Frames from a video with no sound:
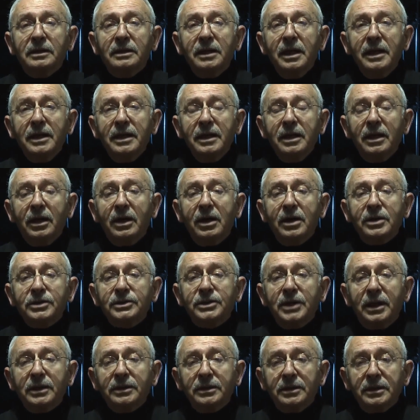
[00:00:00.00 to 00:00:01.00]
nereye
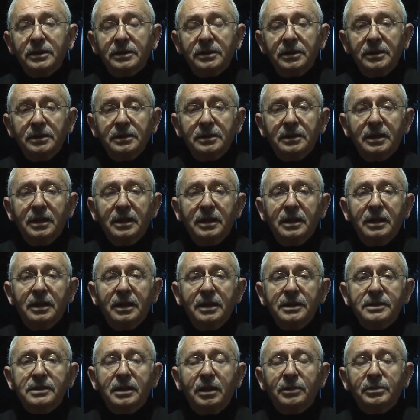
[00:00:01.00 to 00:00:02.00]
harcandığının
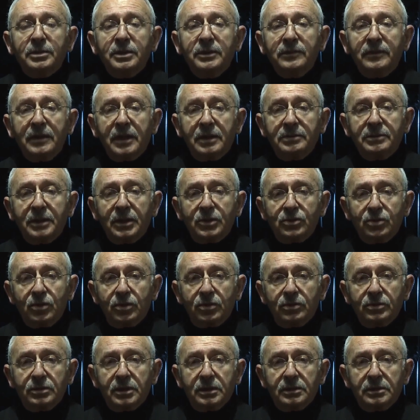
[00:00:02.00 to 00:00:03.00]
hesabını vermek
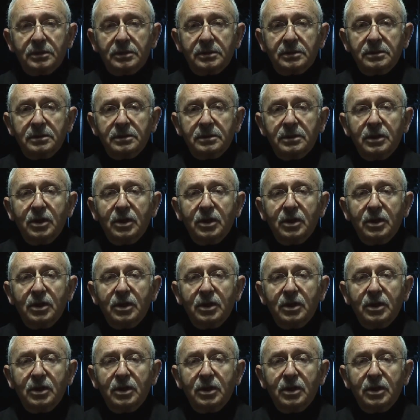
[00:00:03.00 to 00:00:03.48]
zorundadır.